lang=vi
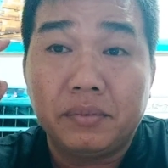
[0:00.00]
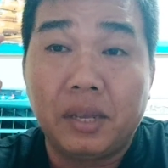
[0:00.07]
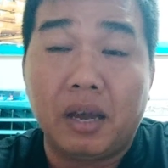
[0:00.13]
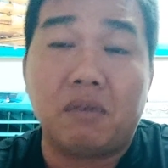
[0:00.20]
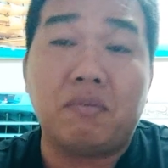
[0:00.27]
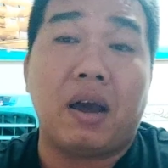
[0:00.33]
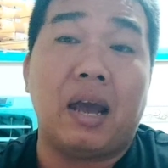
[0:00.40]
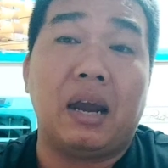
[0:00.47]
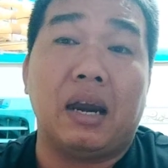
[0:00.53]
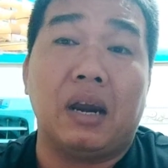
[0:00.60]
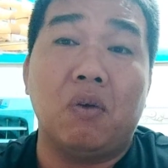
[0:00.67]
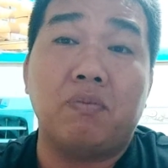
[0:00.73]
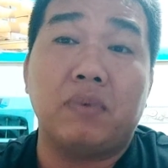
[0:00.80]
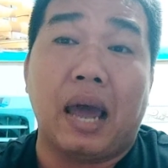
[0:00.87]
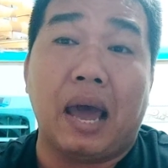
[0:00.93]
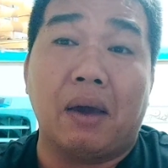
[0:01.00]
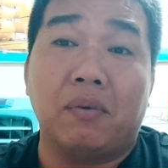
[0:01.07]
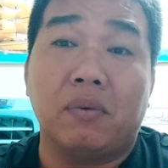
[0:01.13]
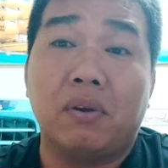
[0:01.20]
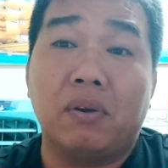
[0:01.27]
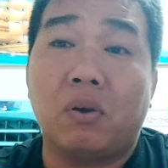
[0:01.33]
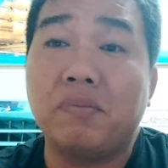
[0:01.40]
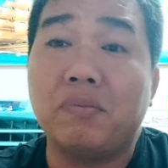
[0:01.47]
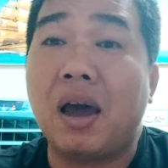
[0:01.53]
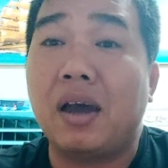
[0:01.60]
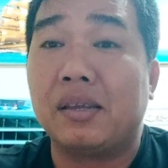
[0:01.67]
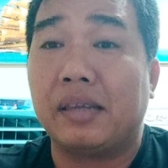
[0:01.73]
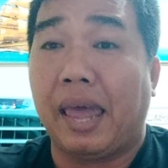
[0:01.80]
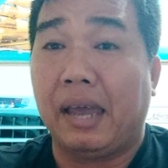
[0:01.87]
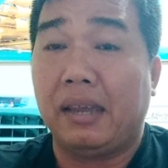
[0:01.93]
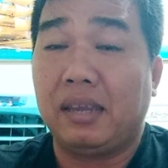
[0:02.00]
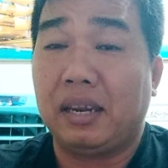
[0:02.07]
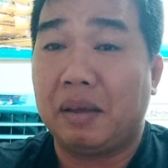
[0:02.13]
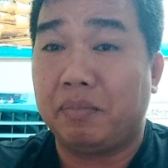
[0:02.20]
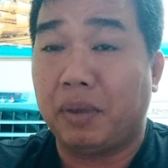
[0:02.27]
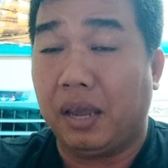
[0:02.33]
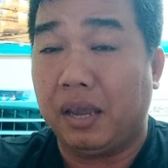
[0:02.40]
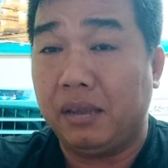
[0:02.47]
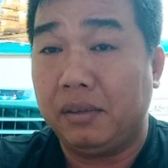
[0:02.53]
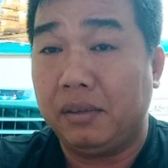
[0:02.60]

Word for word: chứ không phải là lúc nào nó cũng đơn giản như em nghĩ